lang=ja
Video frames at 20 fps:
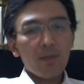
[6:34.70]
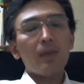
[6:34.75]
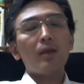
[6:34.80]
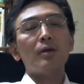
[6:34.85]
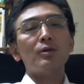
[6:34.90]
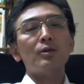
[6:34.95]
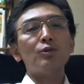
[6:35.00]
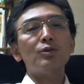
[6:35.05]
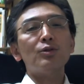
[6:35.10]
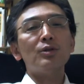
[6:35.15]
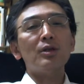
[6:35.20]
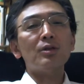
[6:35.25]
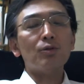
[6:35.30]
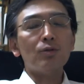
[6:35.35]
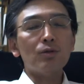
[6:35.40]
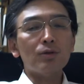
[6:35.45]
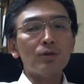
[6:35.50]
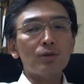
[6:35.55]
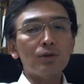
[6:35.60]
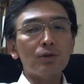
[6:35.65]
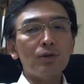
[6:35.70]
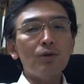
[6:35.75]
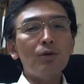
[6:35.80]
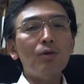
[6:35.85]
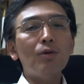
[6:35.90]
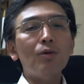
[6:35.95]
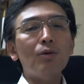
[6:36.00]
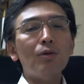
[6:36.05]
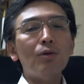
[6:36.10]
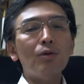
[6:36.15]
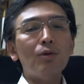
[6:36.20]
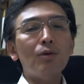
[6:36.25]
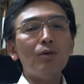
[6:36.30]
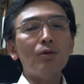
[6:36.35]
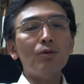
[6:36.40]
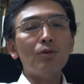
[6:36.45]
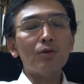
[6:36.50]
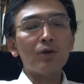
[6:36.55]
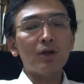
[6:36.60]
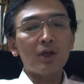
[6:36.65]
そしてその情報
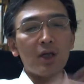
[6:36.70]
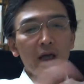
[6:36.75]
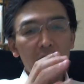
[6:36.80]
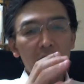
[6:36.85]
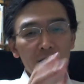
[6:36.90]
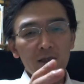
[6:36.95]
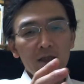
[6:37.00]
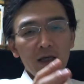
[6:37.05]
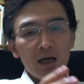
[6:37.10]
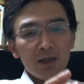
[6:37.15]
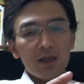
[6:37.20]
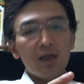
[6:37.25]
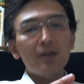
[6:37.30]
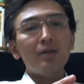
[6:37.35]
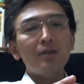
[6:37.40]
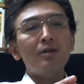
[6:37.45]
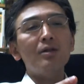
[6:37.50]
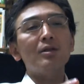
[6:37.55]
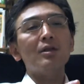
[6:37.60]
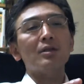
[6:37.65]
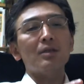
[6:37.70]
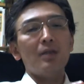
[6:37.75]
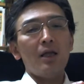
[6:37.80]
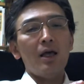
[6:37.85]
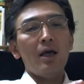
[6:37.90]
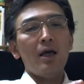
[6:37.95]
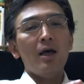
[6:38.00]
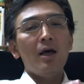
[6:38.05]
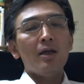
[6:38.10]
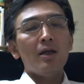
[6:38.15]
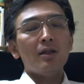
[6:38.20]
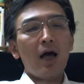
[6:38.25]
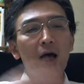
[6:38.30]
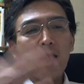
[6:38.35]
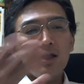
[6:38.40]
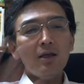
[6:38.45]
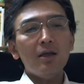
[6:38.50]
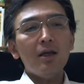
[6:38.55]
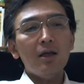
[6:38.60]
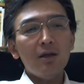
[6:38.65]
の源にあたってですね、
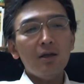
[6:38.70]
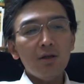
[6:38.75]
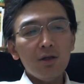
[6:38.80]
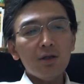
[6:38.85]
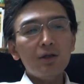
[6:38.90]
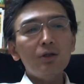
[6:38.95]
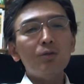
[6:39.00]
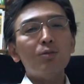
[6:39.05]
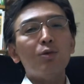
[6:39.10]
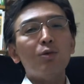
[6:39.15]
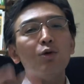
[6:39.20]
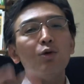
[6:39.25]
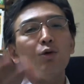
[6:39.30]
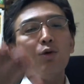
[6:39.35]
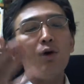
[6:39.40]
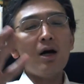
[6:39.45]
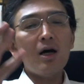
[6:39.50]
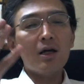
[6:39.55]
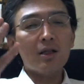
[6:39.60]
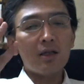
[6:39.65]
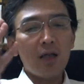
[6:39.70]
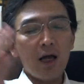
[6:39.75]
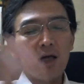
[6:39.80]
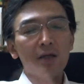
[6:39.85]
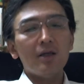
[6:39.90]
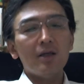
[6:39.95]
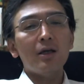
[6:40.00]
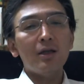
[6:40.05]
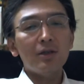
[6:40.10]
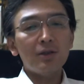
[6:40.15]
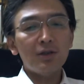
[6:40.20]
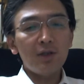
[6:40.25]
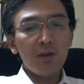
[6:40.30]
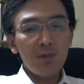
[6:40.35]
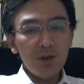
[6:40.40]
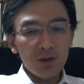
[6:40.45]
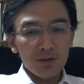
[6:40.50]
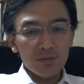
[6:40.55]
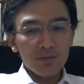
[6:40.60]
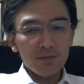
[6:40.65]
体験できるものは体験して
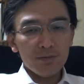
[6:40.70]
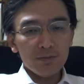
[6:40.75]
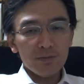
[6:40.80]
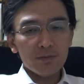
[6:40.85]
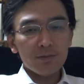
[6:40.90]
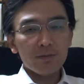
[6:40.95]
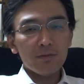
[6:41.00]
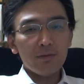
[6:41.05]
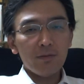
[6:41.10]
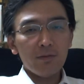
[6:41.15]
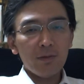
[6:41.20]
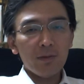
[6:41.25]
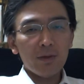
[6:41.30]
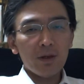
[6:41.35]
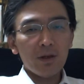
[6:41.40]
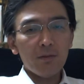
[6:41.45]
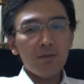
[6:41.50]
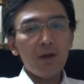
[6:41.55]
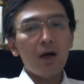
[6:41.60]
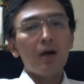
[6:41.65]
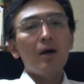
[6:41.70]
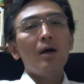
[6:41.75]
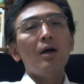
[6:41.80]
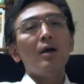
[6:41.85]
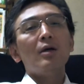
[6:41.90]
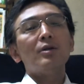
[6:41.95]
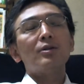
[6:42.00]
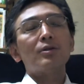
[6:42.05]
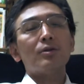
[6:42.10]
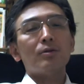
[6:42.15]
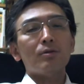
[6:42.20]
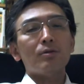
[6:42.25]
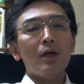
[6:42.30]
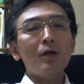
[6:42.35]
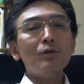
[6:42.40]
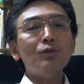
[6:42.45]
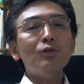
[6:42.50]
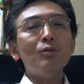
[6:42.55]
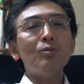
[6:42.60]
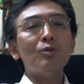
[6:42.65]
みる。まあ、少
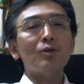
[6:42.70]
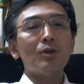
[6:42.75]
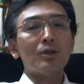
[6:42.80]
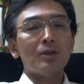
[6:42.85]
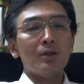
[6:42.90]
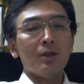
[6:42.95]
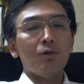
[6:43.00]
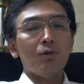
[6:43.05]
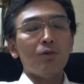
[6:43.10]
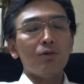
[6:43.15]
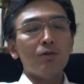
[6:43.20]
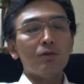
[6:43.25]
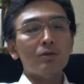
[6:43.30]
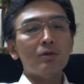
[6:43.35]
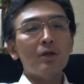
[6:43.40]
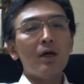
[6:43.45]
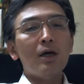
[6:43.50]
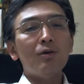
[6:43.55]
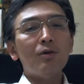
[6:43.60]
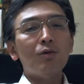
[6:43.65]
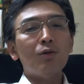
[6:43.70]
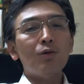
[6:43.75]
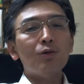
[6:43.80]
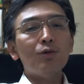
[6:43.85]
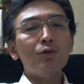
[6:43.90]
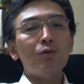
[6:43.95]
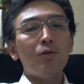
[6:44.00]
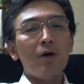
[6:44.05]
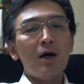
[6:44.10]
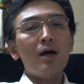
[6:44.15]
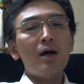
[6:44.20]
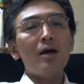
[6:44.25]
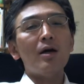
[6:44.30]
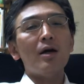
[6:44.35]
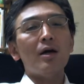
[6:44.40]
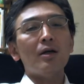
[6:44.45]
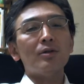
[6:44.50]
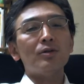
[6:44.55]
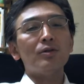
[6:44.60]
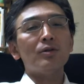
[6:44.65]
なくともですね、このぐらいのことは
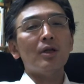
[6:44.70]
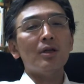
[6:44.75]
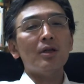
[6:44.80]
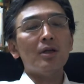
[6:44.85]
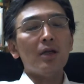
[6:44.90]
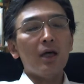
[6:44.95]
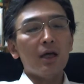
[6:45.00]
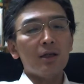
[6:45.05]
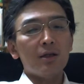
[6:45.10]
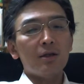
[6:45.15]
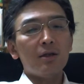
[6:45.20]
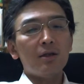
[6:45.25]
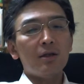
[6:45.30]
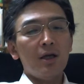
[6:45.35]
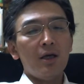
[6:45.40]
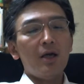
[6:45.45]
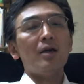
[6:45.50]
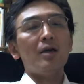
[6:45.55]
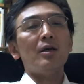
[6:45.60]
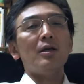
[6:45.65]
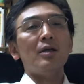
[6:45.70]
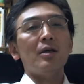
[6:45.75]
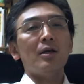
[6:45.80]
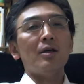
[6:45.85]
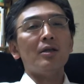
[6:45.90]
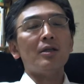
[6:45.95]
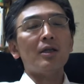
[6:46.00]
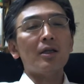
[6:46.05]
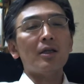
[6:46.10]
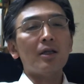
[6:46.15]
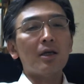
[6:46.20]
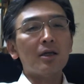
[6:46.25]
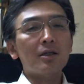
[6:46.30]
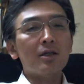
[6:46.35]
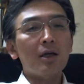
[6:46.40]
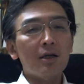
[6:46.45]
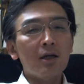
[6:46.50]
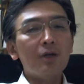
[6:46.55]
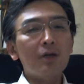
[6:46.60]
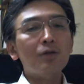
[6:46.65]
常にやっていただき
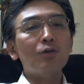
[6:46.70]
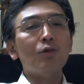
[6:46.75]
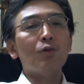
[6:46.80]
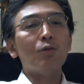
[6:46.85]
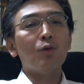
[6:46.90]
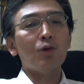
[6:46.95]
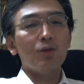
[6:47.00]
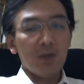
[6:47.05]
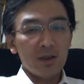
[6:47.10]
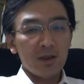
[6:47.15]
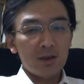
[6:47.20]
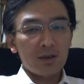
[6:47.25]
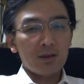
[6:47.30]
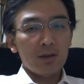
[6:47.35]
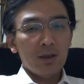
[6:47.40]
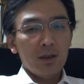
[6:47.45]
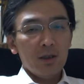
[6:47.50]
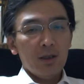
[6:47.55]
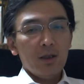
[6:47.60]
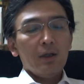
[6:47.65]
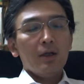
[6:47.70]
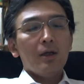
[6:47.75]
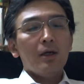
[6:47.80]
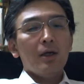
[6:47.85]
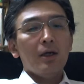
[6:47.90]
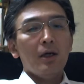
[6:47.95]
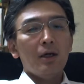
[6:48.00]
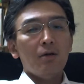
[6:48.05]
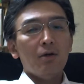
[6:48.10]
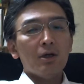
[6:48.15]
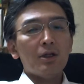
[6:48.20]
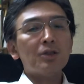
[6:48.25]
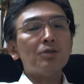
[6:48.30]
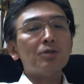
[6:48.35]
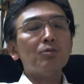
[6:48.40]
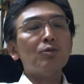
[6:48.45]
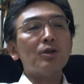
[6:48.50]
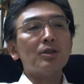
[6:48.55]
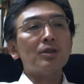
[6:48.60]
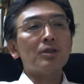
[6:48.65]
たいなと思います。えー、
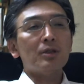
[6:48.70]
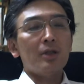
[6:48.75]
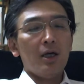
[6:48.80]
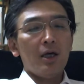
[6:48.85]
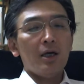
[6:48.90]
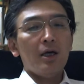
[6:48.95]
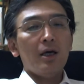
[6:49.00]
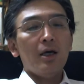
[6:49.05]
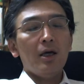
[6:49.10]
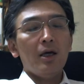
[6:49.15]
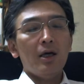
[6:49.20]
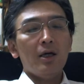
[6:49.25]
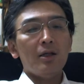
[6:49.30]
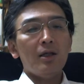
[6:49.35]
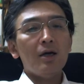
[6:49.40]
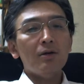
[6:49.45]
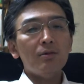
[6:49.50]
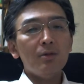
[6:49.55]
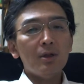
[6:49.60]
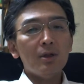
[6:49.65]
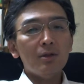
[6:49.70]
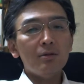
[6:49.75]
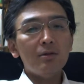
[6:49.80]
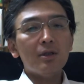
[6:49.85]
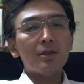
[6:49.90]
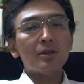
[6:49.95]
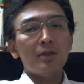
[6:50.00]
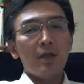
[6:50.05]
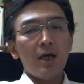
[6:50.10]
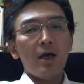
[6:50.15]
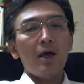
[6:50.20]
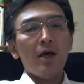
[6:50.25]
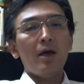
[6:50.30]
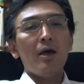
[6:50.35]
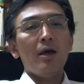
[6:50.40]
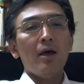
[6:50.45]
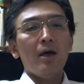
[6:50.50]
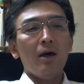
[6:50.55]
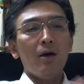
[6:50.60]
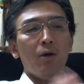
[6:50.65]
私もですね、えー、なるべくですね、
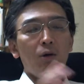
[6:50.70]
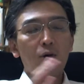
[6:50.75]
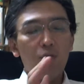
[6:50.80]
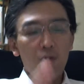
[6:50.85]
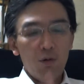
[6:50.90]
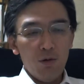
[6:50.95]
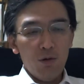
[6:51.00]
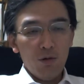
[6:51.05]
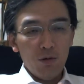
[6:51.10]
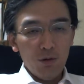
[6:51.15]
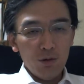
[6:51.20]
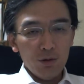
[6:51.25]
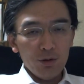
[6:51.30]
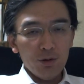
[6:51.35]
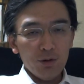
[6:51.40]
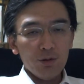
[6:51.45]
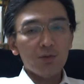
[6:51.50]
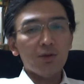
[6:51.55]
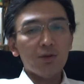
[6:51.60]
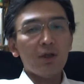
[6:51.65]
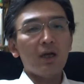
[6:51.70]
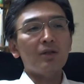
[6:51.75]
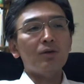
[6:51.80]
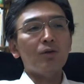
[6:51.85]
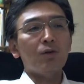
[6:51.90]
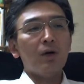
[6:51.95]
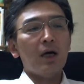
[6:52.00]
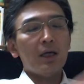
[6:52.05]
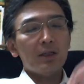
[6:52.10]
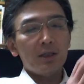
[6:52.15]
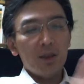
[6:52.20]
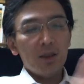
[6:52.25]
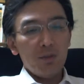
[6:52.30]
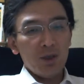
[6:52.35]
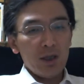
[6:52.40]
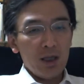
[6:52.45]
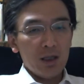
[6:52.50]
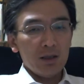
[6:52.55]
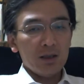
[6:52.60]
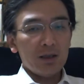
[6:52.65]
えー、本を読んだりとか
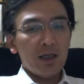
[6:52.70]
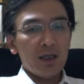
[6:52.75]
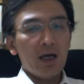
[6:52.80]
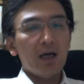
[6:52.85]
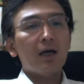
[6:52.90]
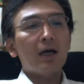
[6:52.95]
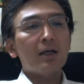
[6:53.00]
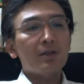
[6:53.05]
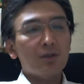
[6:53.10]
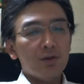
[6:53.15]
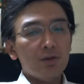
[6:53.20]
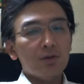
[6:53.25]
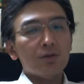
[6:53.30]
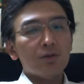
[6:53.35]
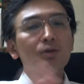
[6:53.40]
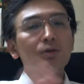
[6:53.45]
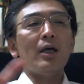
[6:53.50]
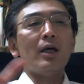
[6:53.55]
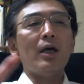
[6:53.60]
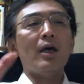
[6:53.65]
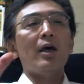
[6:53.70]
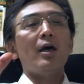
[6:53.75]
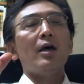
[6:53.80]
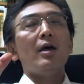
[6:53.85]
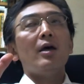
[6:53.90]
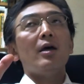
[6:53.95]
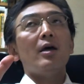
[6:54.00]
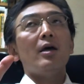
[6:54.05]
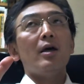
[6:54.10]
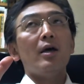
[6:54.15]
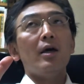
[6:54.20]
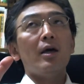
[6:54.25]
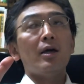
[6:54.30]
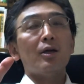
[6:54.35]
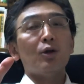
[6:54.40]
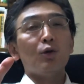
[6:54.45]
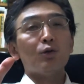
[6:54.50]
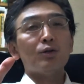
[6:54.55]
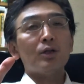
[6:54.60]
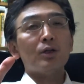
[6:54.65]
セミナーに参加する、それで、え
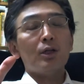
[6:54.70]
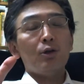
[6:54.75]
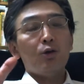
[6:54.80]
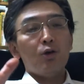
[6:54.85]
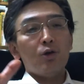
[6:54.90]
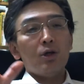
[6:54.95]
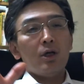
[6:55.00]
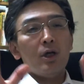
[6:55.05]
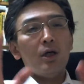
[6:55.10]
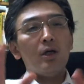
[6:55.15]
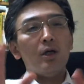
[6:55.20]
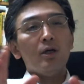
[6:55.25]
業績により経